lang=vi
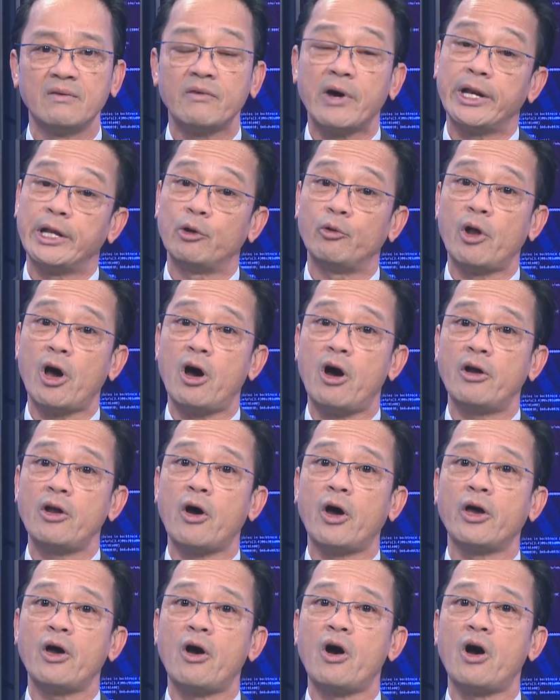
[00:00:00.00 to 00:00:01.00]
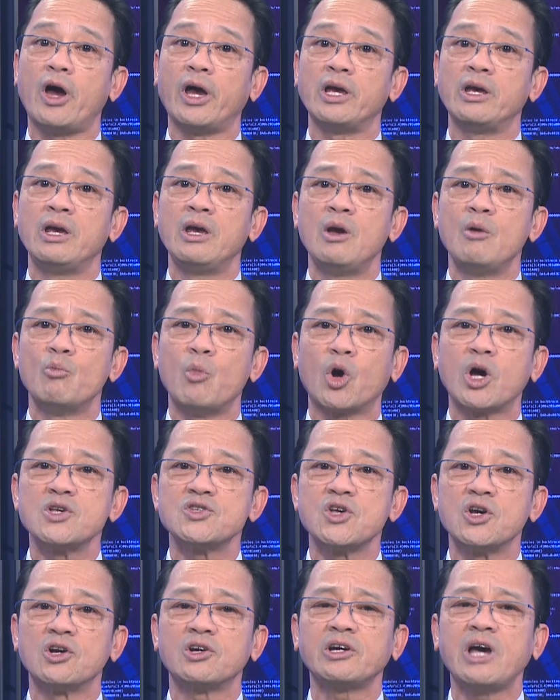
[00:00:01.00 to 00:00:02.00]
và điều đó đòi hỏi một cái
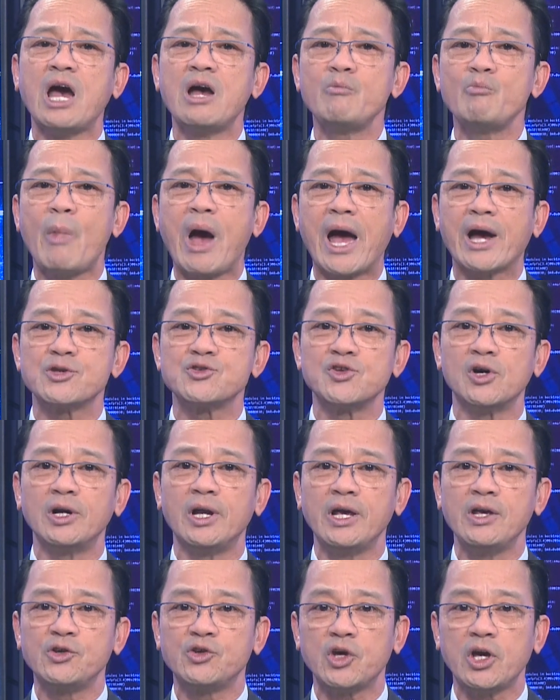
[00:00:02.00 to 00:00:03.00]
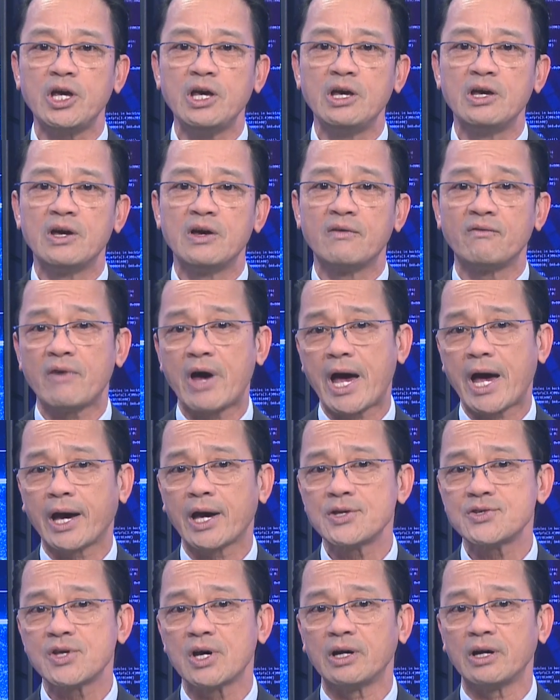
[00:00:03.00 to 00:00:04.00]
sự cân bằng giữa lý trí và
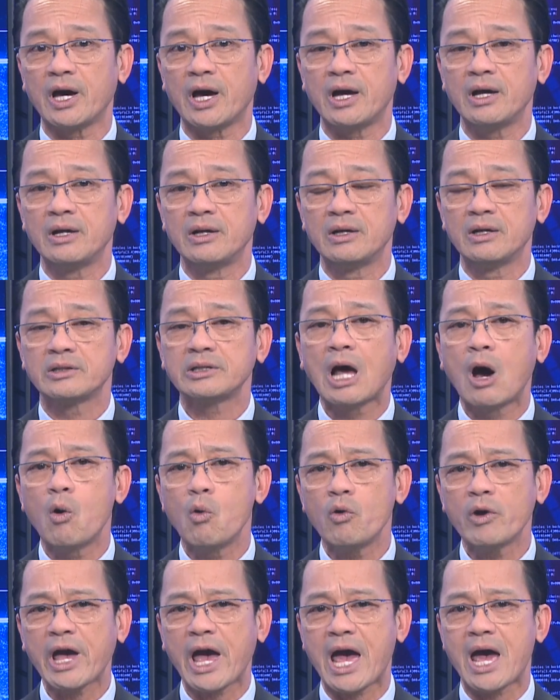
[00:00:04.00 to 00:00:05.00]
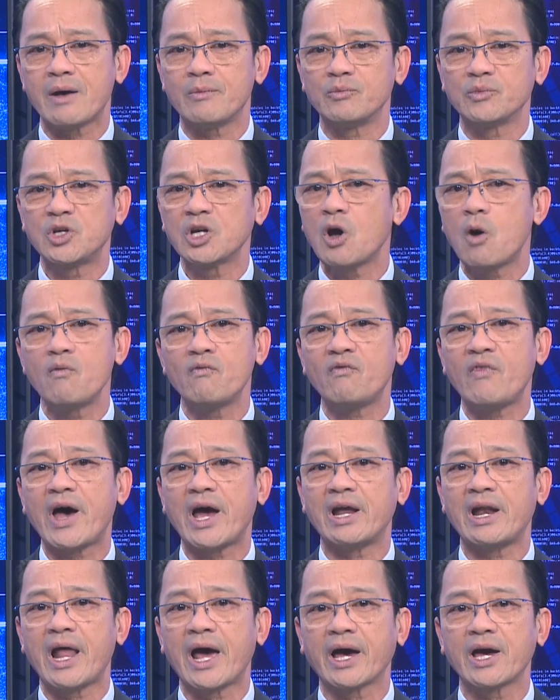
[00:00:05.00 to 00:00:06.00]
cái sự à, thấu cảm chứ không
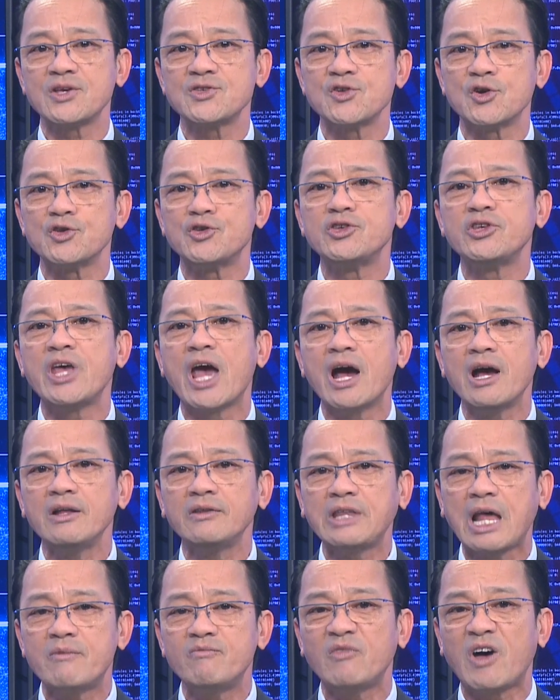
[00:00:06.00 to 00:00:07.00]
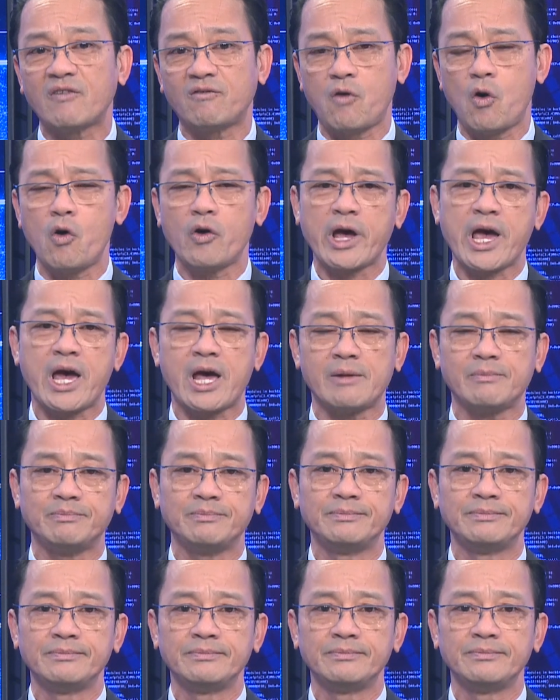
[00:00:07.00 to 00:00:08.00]
phải là cái sự nhẫn tâm và vô cảm